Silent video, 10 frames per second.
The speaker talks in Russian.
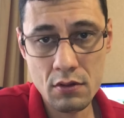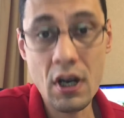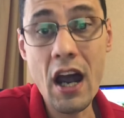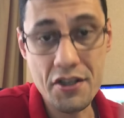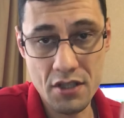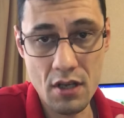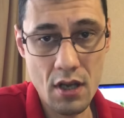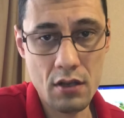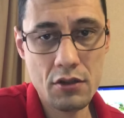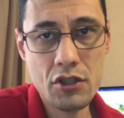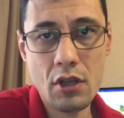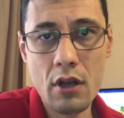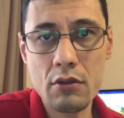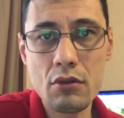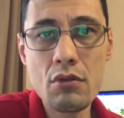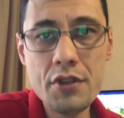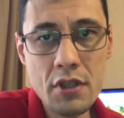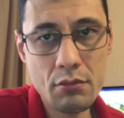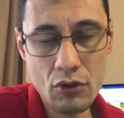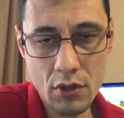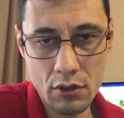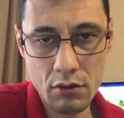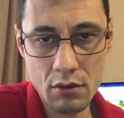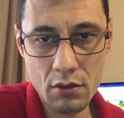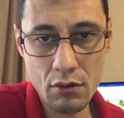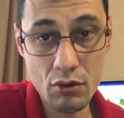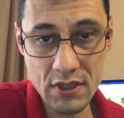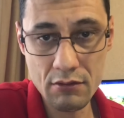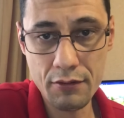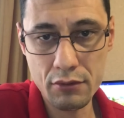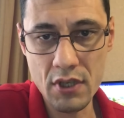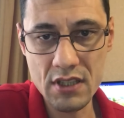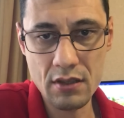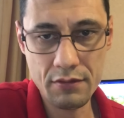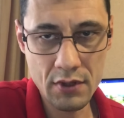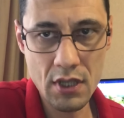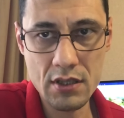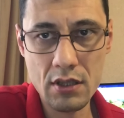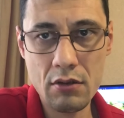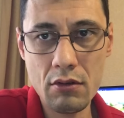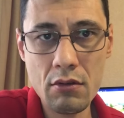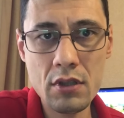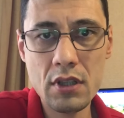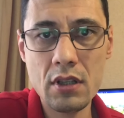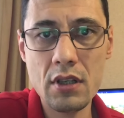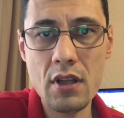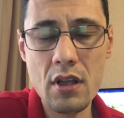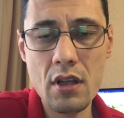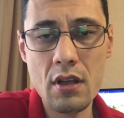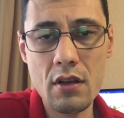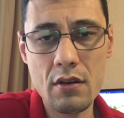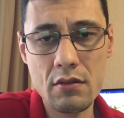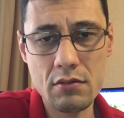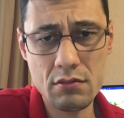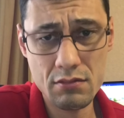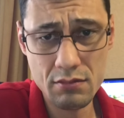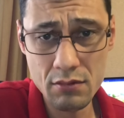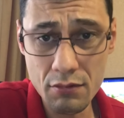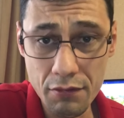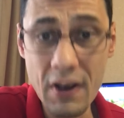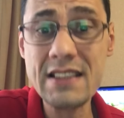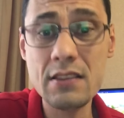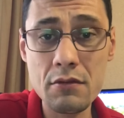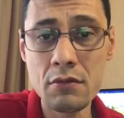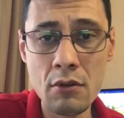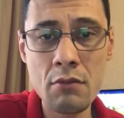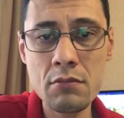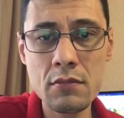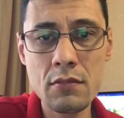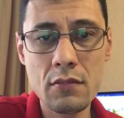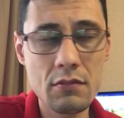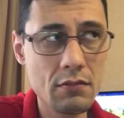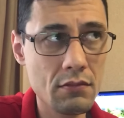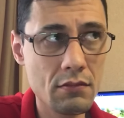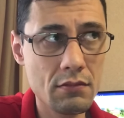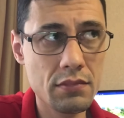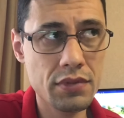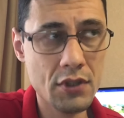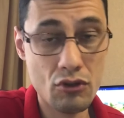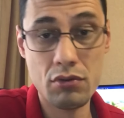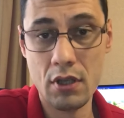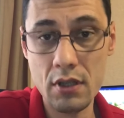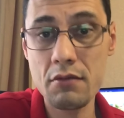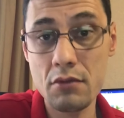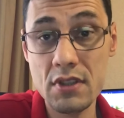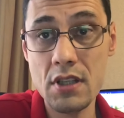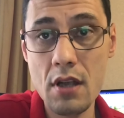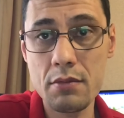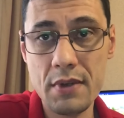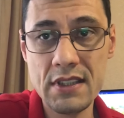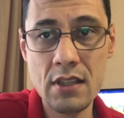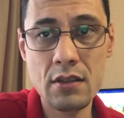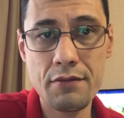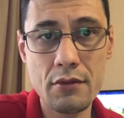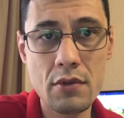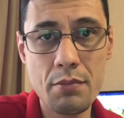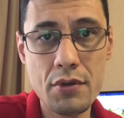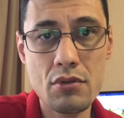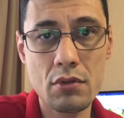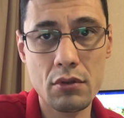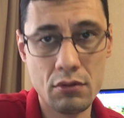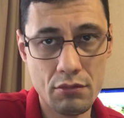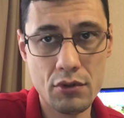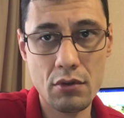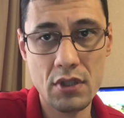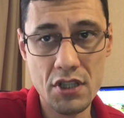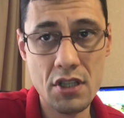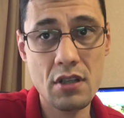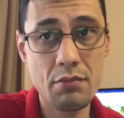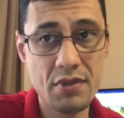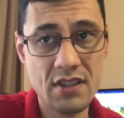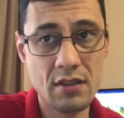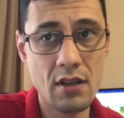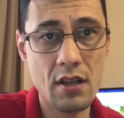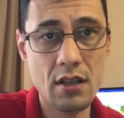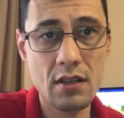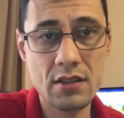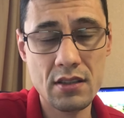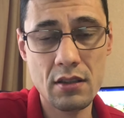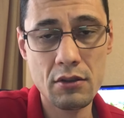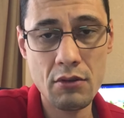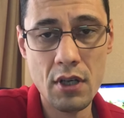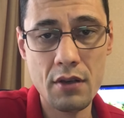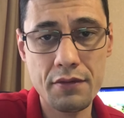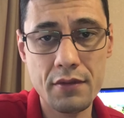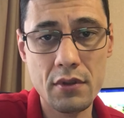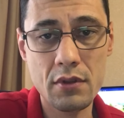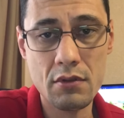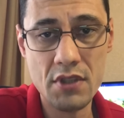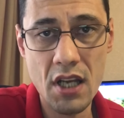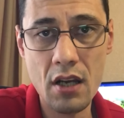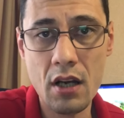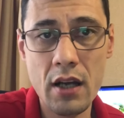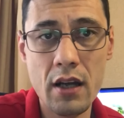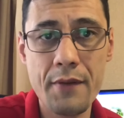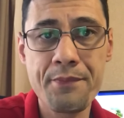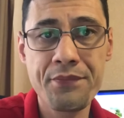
каждый день читаю очень много э, отзывов туристов на разных курортах. И э, ну, в основном, скажу так, на 99% люди пишут о том, что отношение персонала санаториев э, Дружкинкая